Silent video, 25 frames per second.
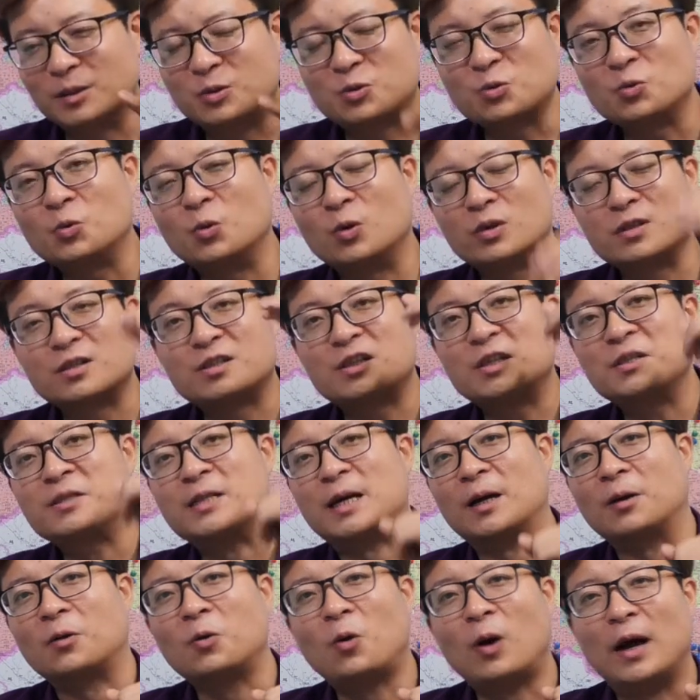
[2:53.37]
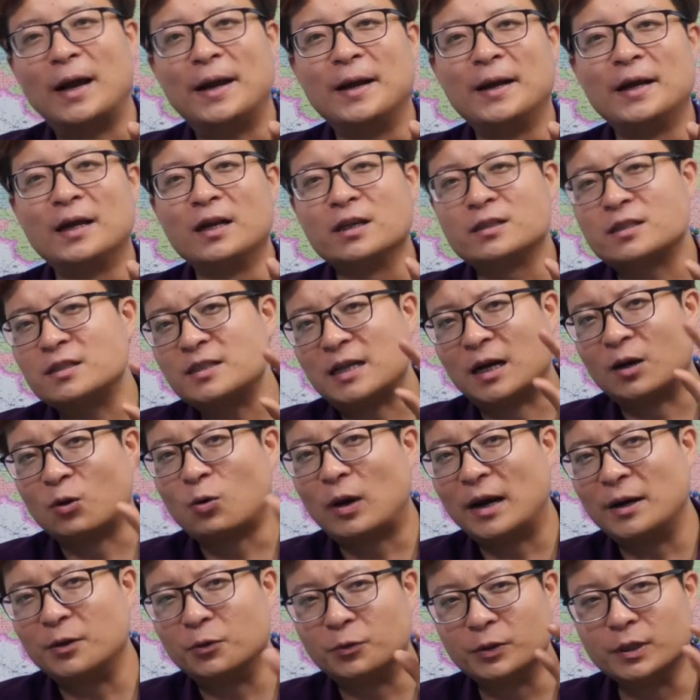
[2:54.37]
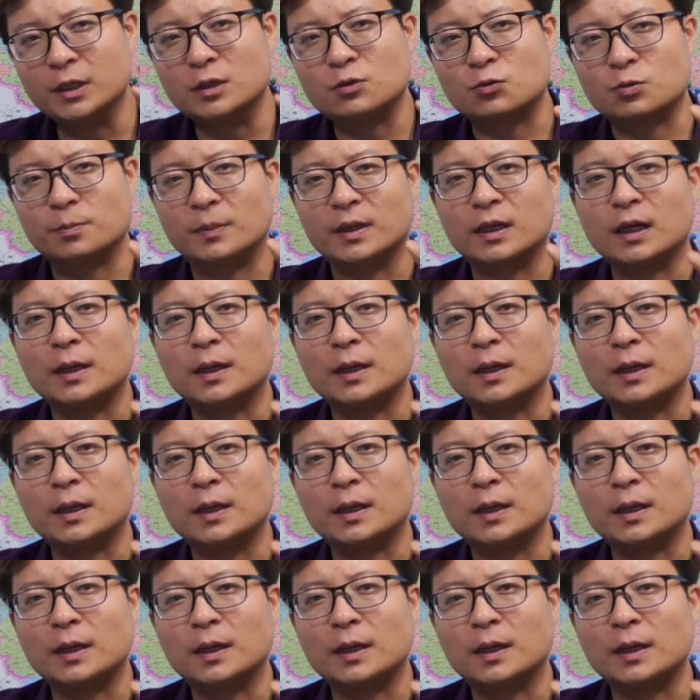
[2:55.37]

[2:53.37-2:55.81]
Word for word: 中国是增长快，增长快容易什么